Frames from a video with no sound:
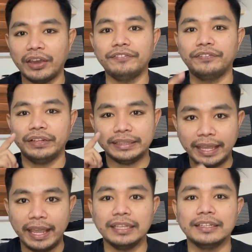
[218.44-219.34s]
every
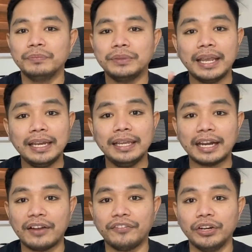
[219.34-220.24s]
day.
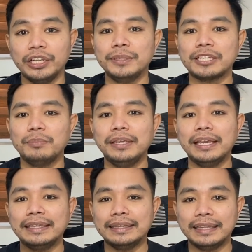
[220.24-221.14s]
Daily raffle, ibig
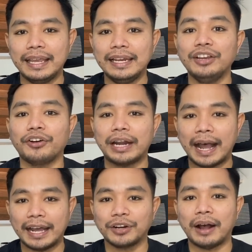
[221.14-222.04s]
sabihin daily or
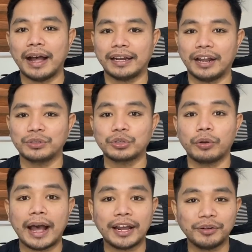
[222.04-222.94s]
araw-araw.
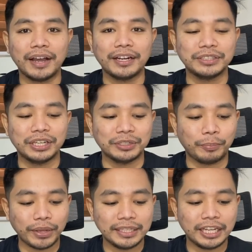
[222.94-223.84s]
So, araw-araw daw
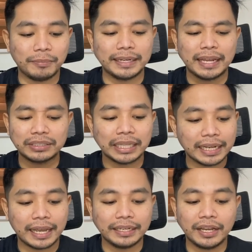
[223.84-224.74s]
na pwede kang manalo
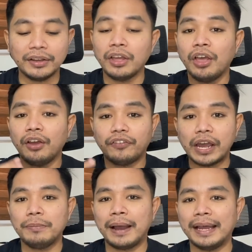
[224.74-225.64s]
talaga ng
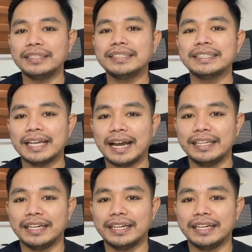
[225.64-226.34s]
$500.